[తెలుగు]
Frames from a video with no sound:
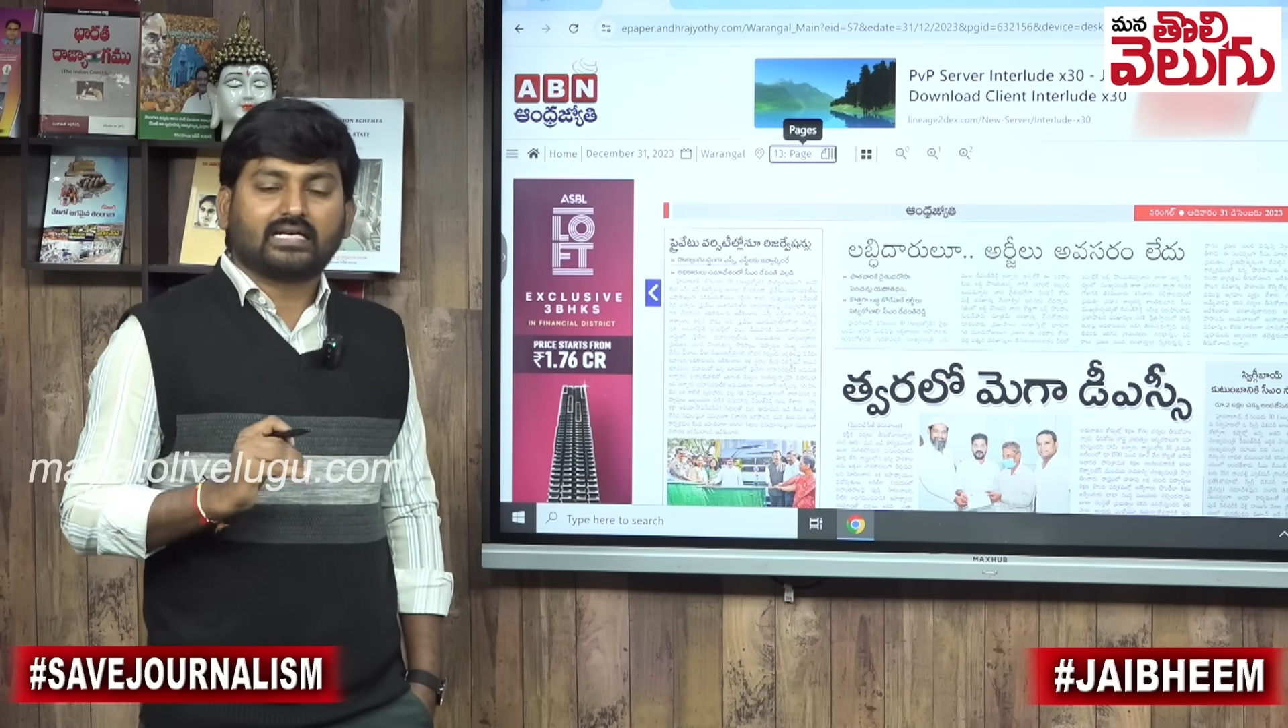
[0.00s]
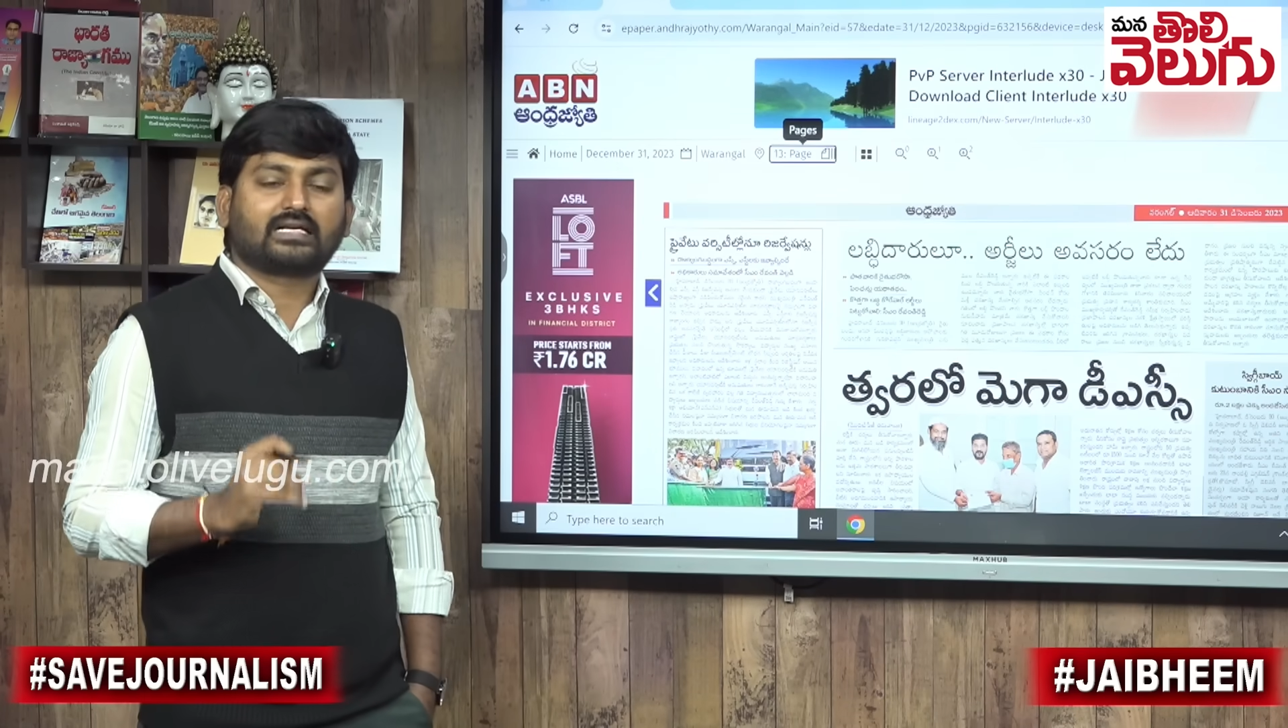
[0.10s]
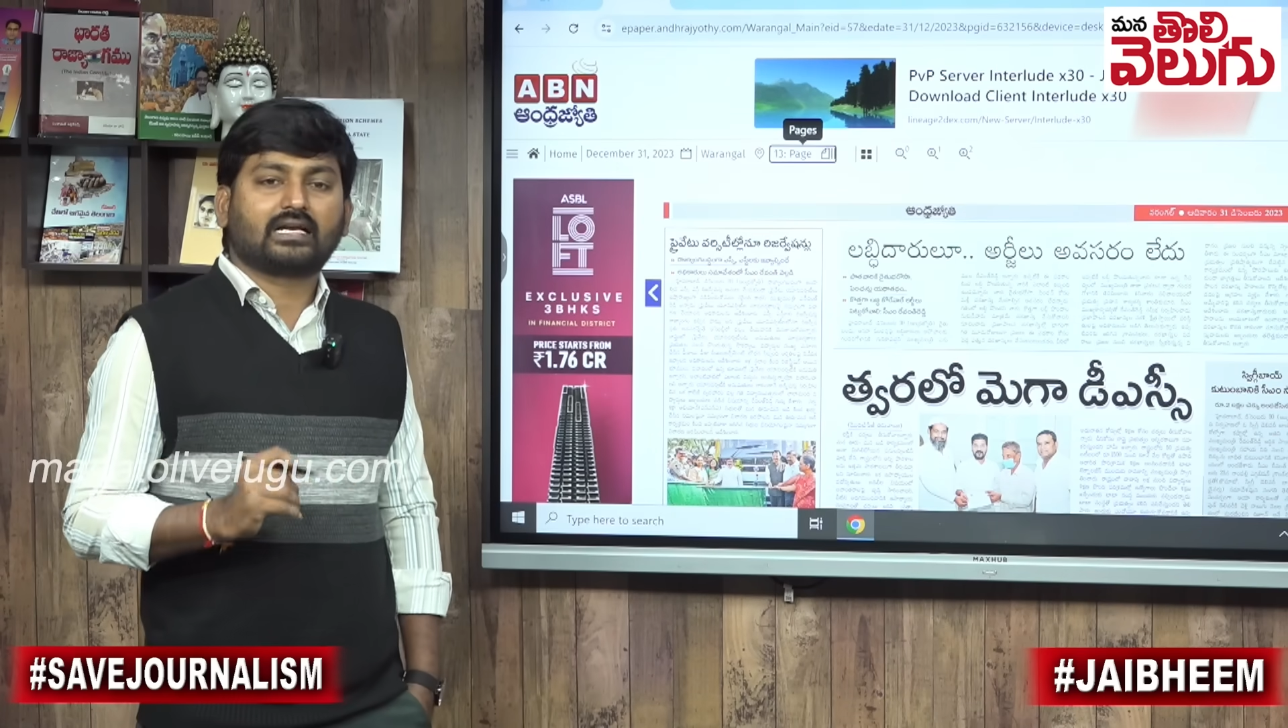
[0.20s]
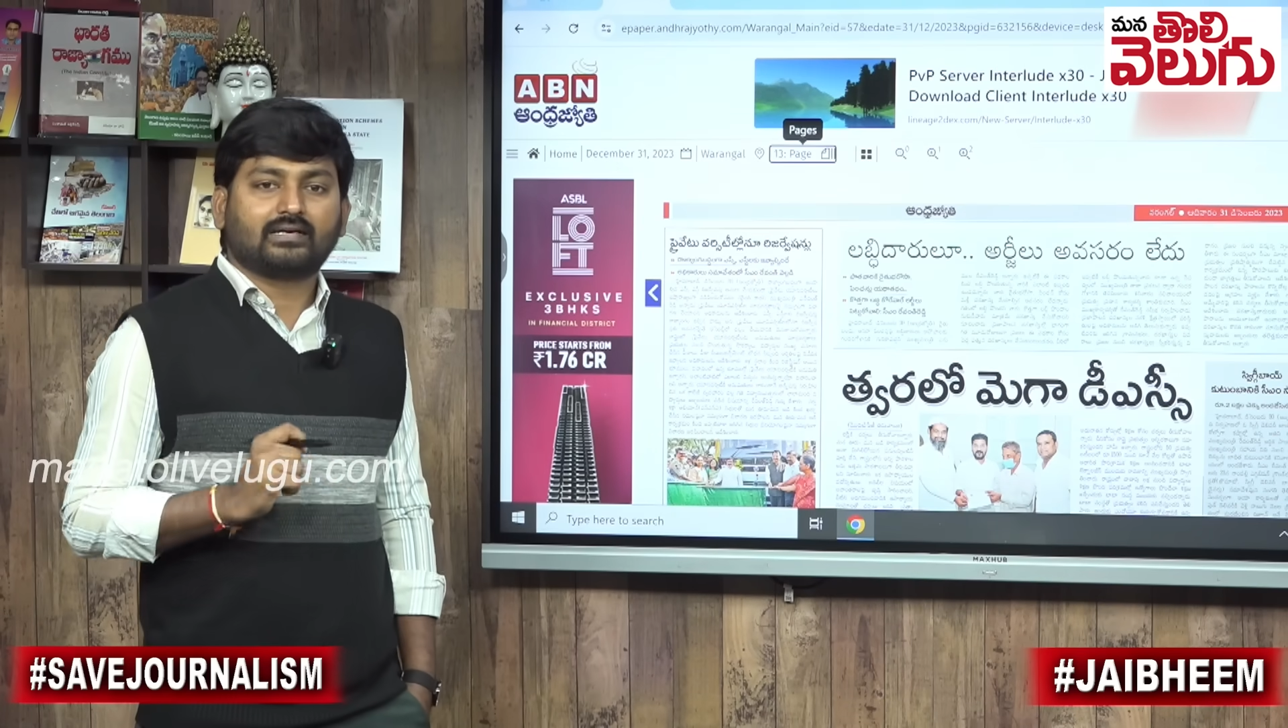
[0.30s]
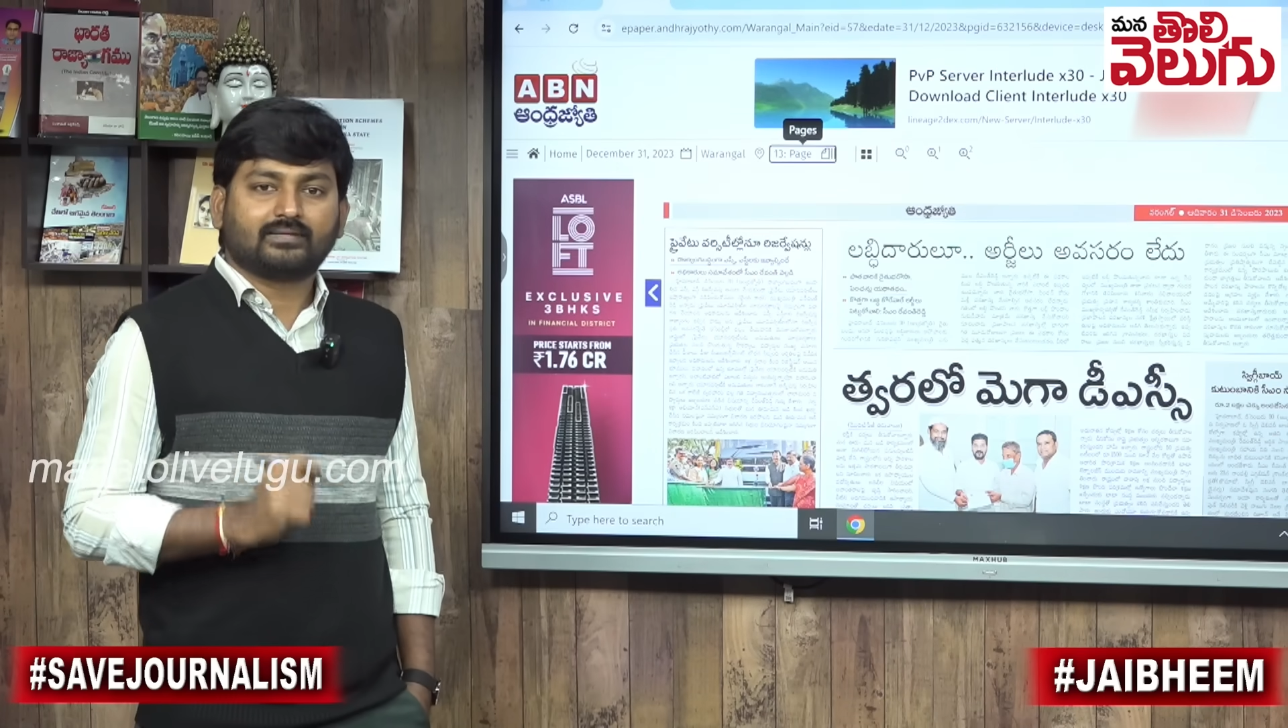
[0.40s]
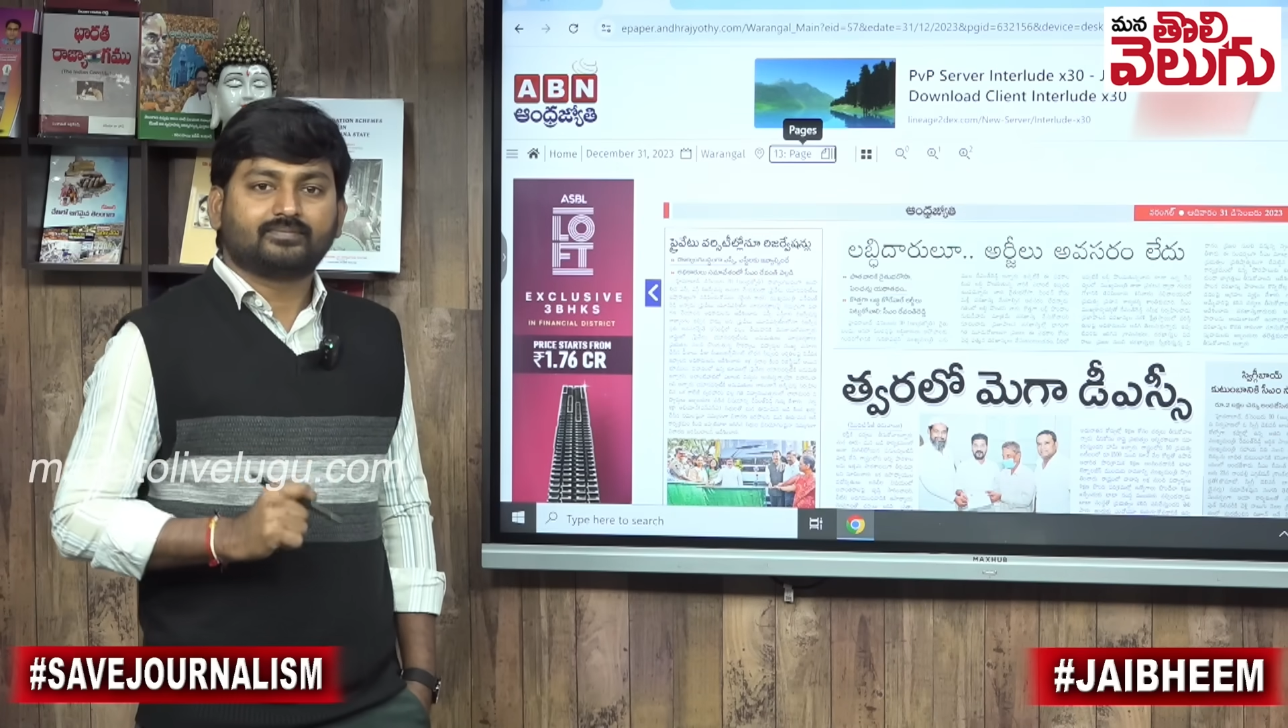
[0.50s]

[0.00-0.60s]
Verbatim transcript: ఎట్లా